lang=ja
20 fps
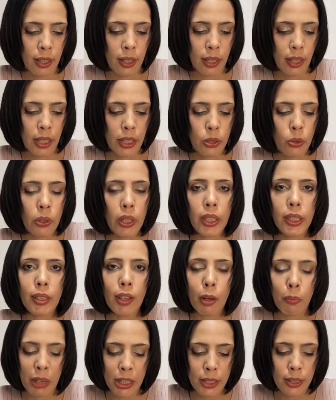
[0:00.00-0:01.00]
えそれに
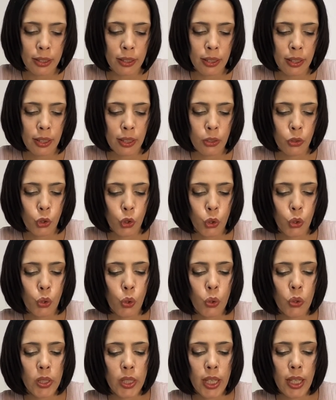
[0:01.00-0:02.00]
はまず中
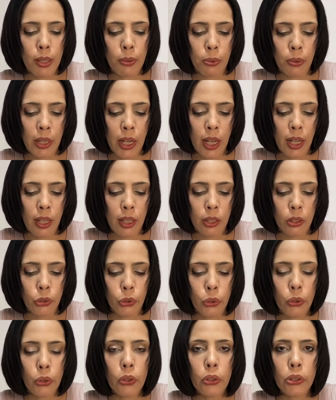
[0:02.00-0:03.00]
国政府が
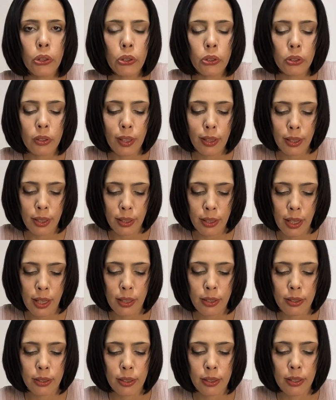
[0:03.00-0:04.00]
協力的
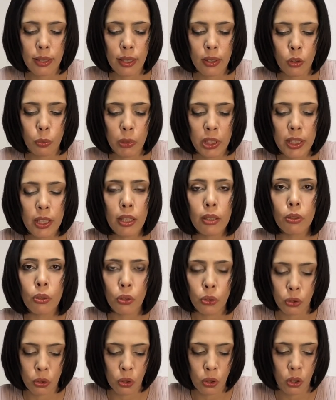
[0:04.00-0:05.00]
な姿勢を見せる
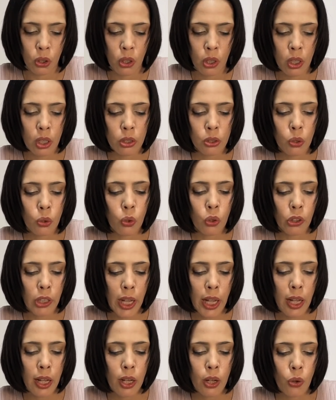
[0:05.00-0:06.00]
こと、そこ
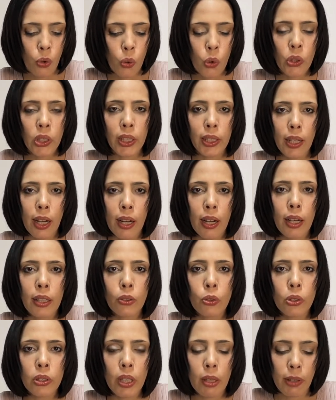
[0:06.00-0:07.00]
が大きな
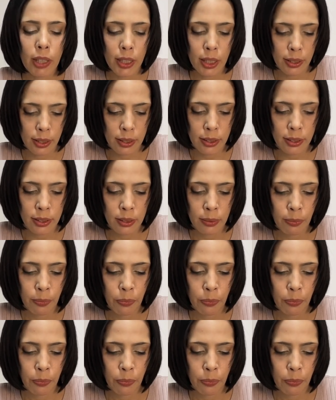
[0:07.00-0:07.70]
ハードルなわけです。